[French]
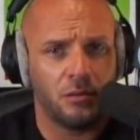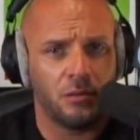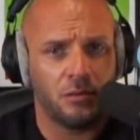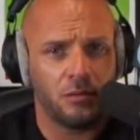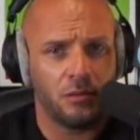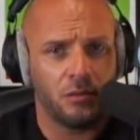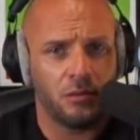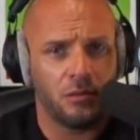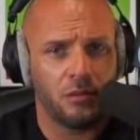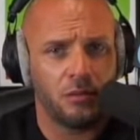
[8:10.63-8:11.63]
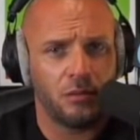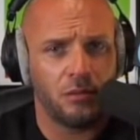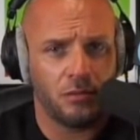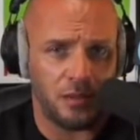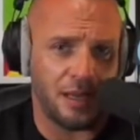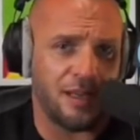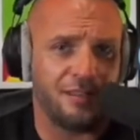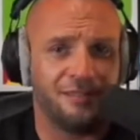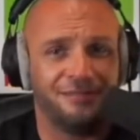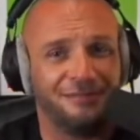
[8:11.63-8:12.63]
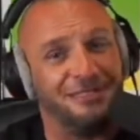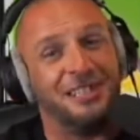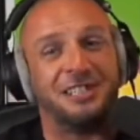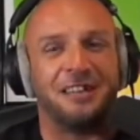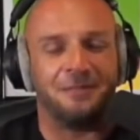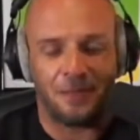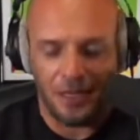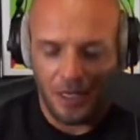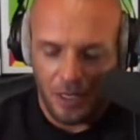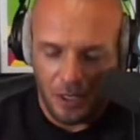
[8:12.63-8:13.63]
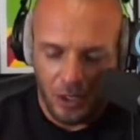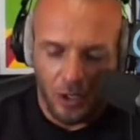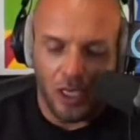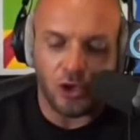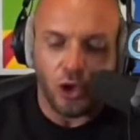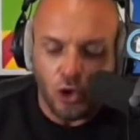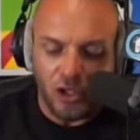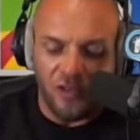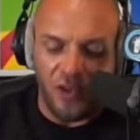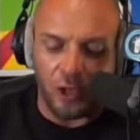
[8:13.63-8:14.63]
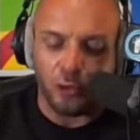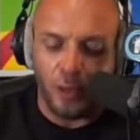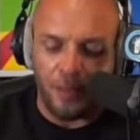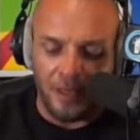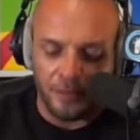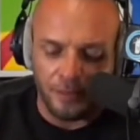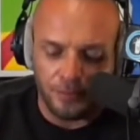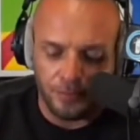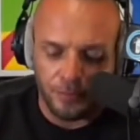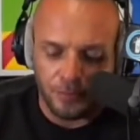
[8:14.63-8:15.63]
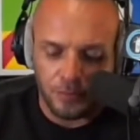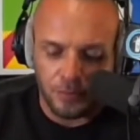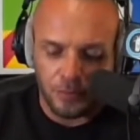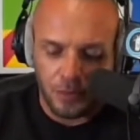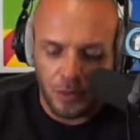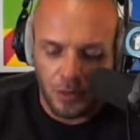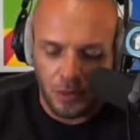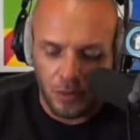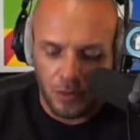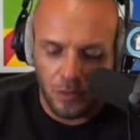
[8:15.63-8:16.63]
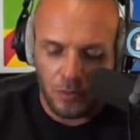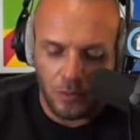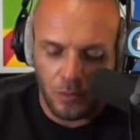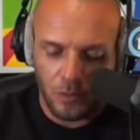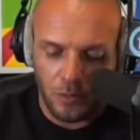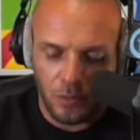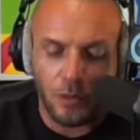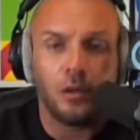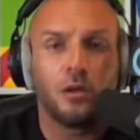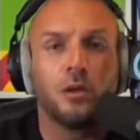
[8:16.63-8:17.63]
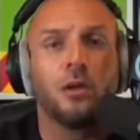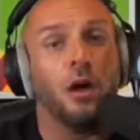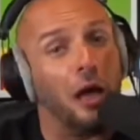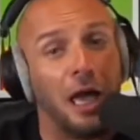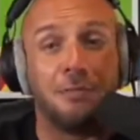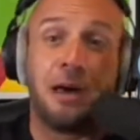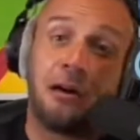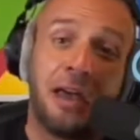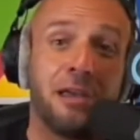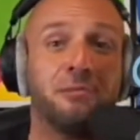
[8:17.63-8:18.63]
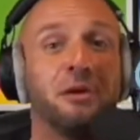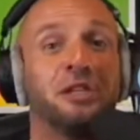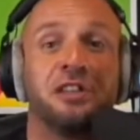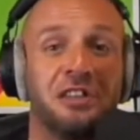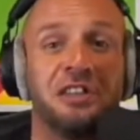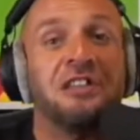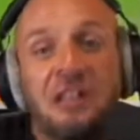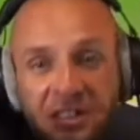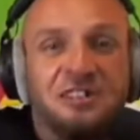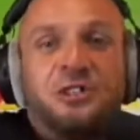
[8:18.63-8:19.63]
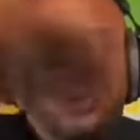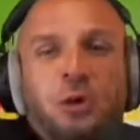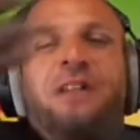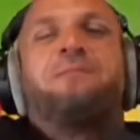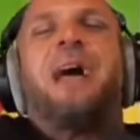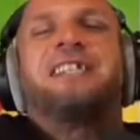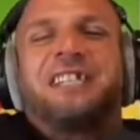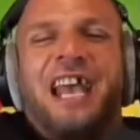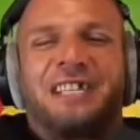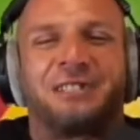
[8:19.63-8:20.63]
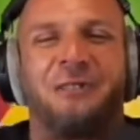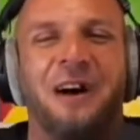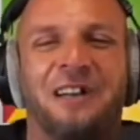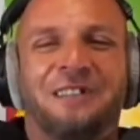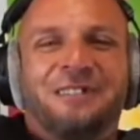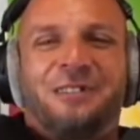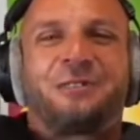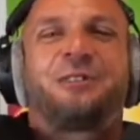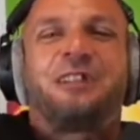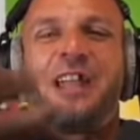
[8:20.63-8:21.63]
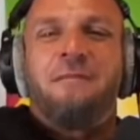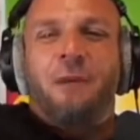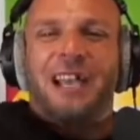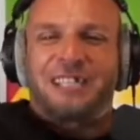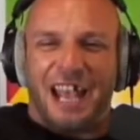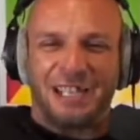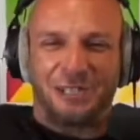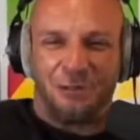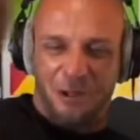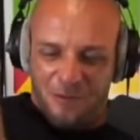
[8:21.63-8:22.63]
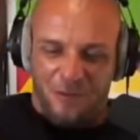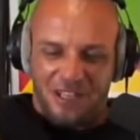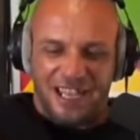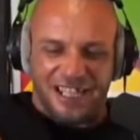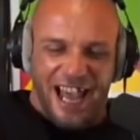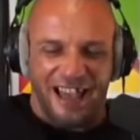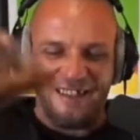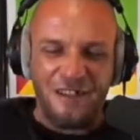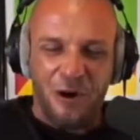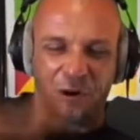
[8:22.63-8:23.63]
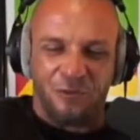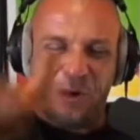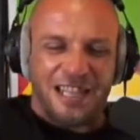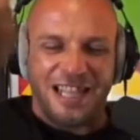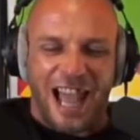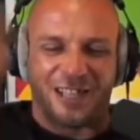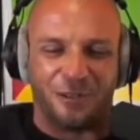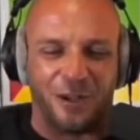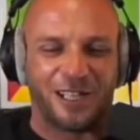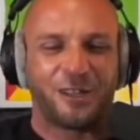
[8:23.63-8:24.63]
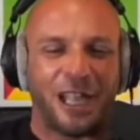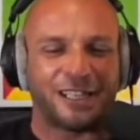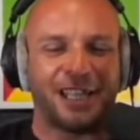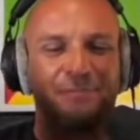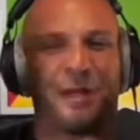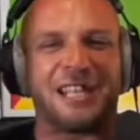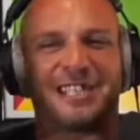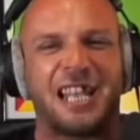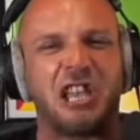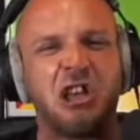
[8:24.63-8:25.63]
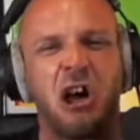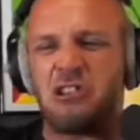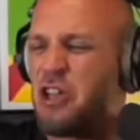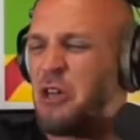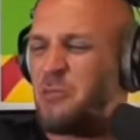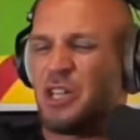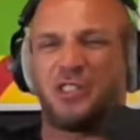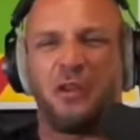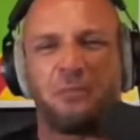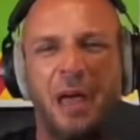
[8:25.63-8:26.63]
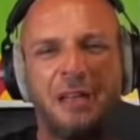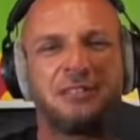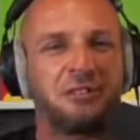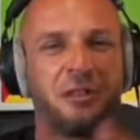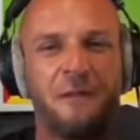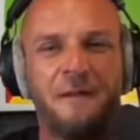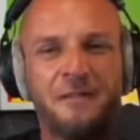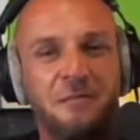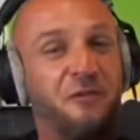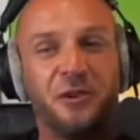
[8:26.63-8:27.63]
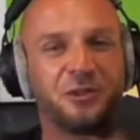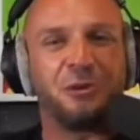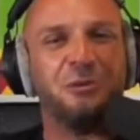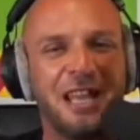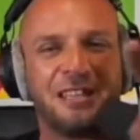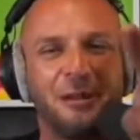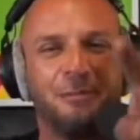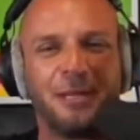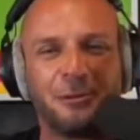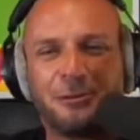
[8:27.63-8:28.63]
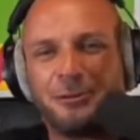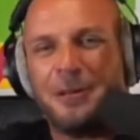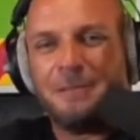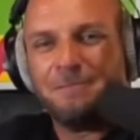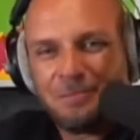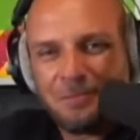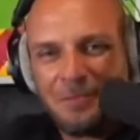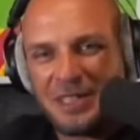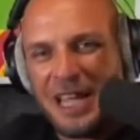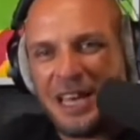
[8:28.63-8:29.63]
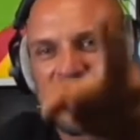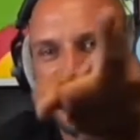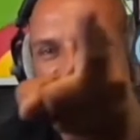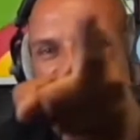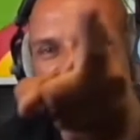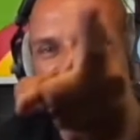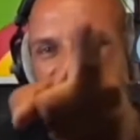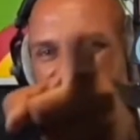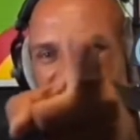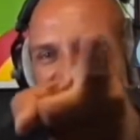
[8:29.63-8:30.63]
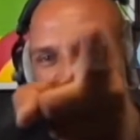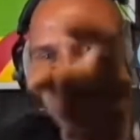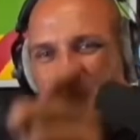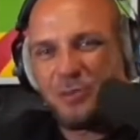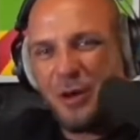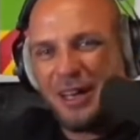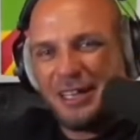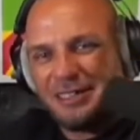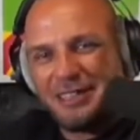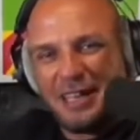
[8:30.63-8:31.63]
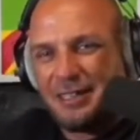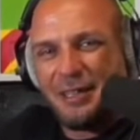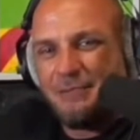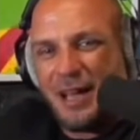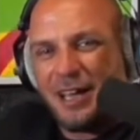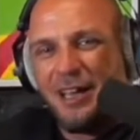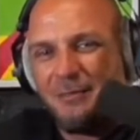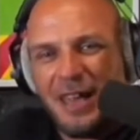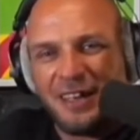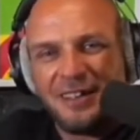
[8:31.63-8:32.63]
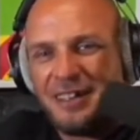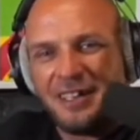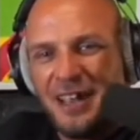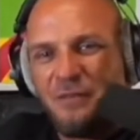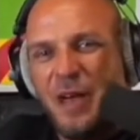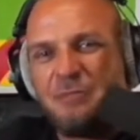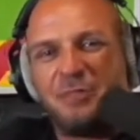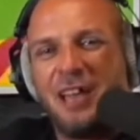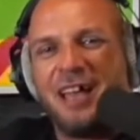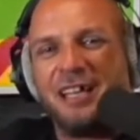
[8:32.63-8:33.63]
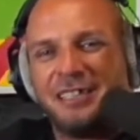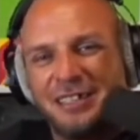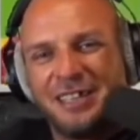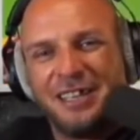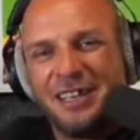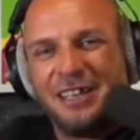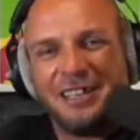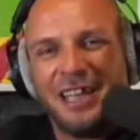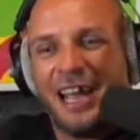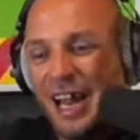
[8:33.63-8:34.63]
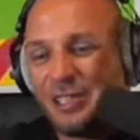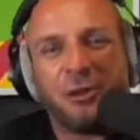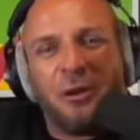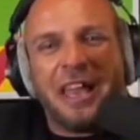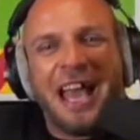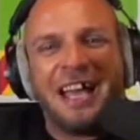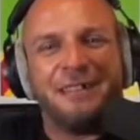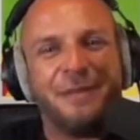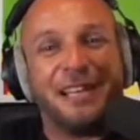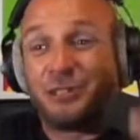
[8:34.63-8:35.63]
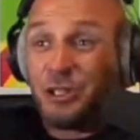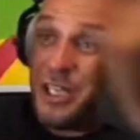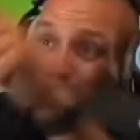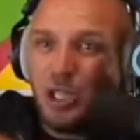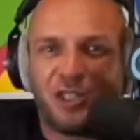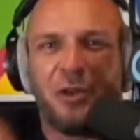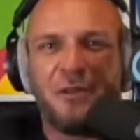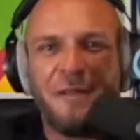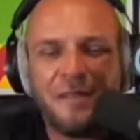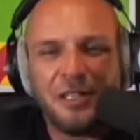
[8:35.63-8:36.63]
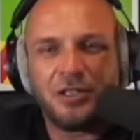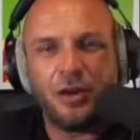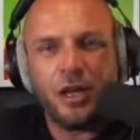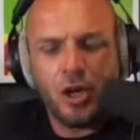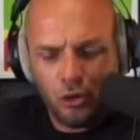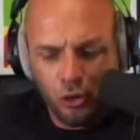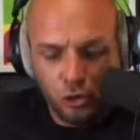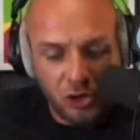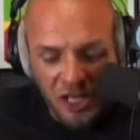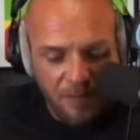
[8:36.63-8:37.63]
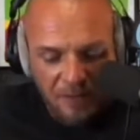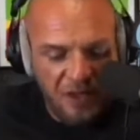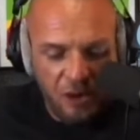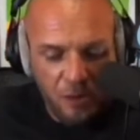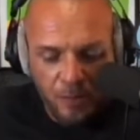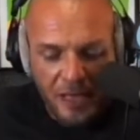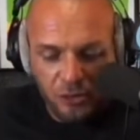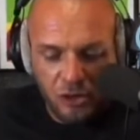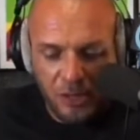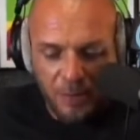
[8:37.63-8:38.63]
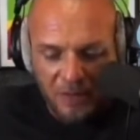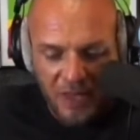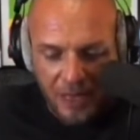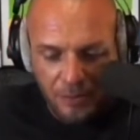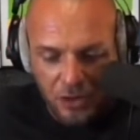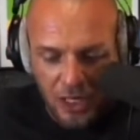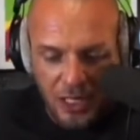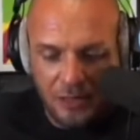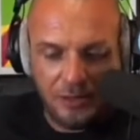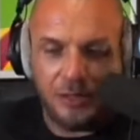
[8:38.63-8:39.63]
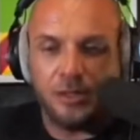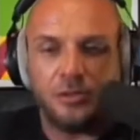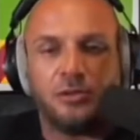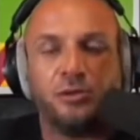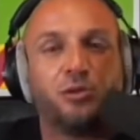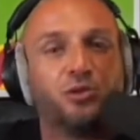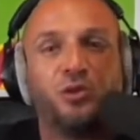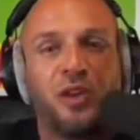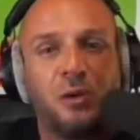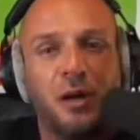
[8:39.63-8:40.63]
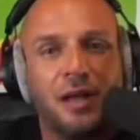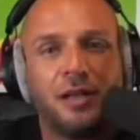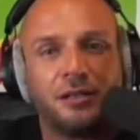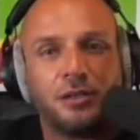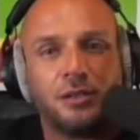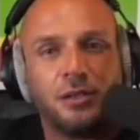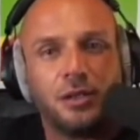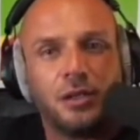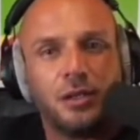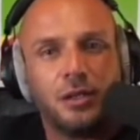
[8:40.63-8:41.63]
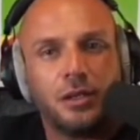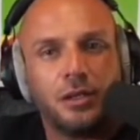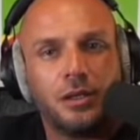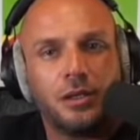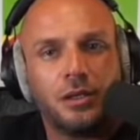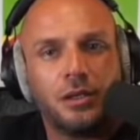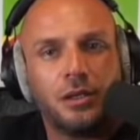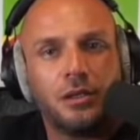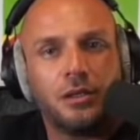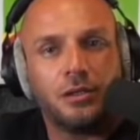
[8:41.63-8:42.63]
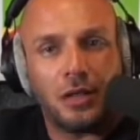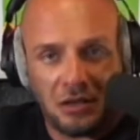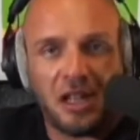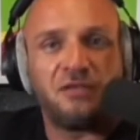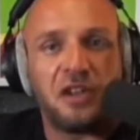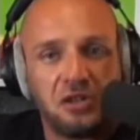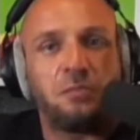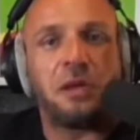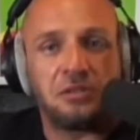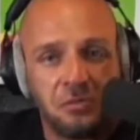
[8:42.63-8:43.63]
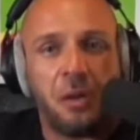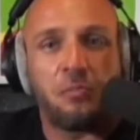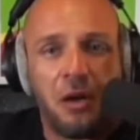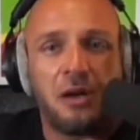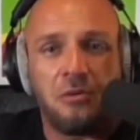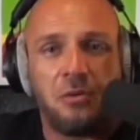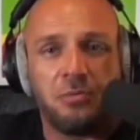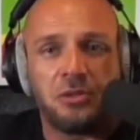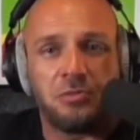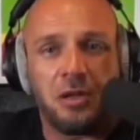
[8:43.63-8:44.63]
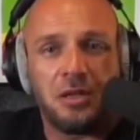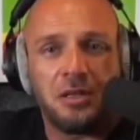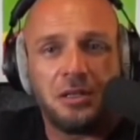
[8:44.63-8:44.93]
En vrai, pas trop. Voilà, déjà. Est-ce que tu bah, sais faire parce que C'est vrai que je vais, je, vais, souvent au restaurant, donc euh, c'est vrai que je, bah ouais, sais pas, pas. Tu es une princesse, toi euh, Toi, t'es une princesse, toi, on le voit dès là. on le voit de là, toi. Toi, t'es une princesse. Oh non, moi, je veux pas. Tu te... Mais faut te couler dans le béton, toi. T'as les, les, femmes comme toi, là, tête de ma grand-mère. Les femmes, tu vois, elles ont rien, mais elles te disent, moi, je veux. Tu vois, donc tu sais pas faire le pain, tu sais pas faire à manger. Tu, fais quoi Justement, là, je suis en train de faire du pain. T'es en train de faire du pain, tu me prends pour un con en plus, moi.